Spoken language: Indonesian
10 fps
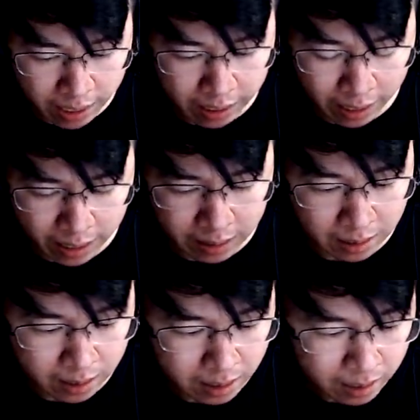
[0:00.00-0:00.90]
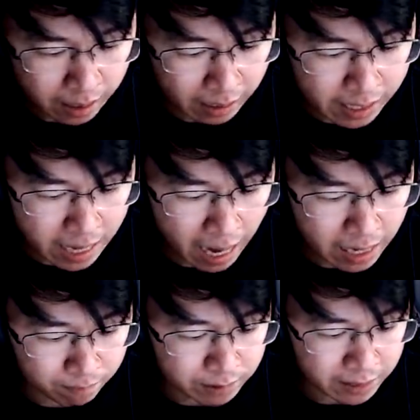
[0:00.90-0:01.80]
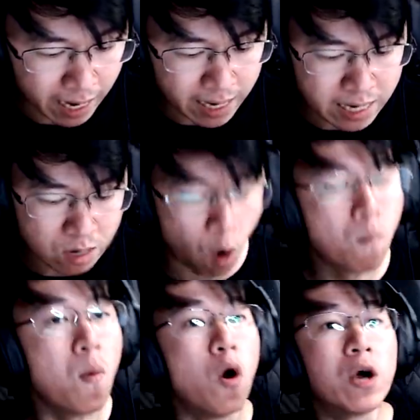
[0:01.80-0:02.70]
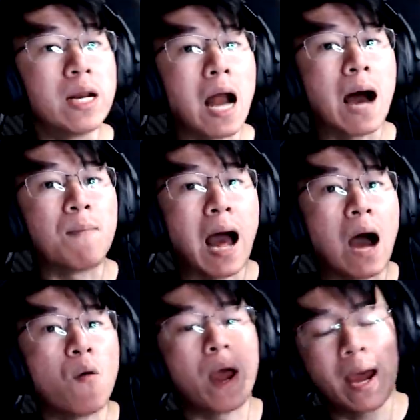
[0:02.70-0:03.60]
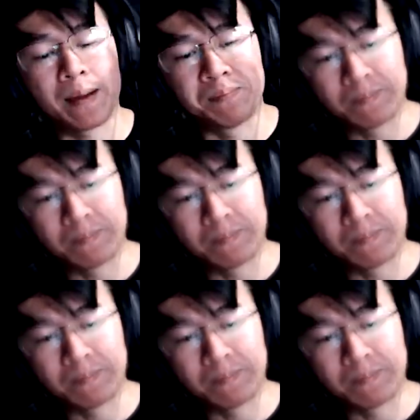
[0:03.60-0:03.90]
nih kan G36C dikomboin sama AWM